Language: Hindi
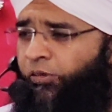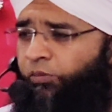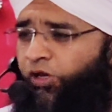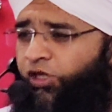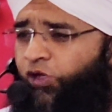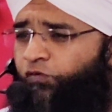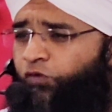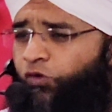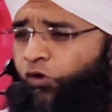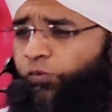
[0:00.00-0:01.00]
बल्कि वो
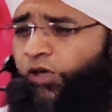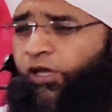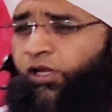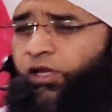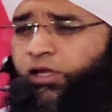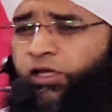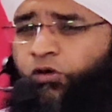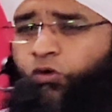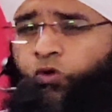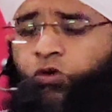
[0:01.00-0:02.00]
कौम कहने लगी
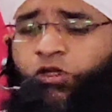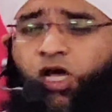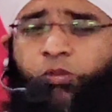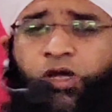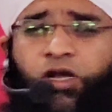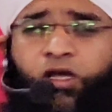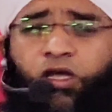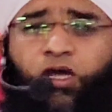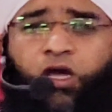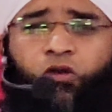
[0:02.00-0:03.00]
हूद हमारा
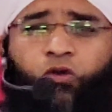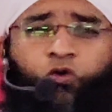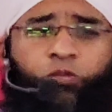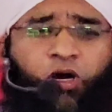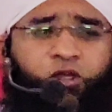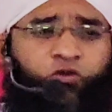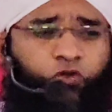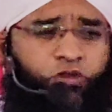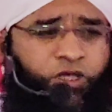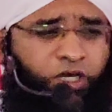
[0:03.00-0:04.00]
ख्याल और गुमान तो
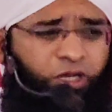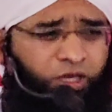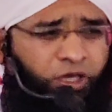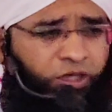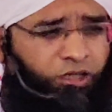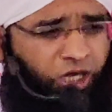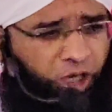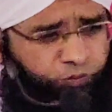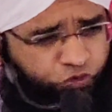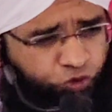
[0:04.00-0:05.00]
ये है कि
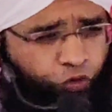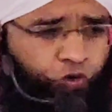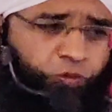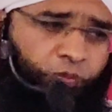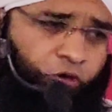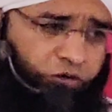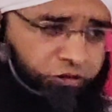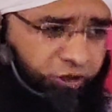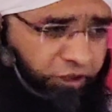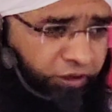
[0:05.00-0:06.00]
आप झूठ भी बोलते
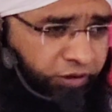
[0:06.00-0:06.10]
हैं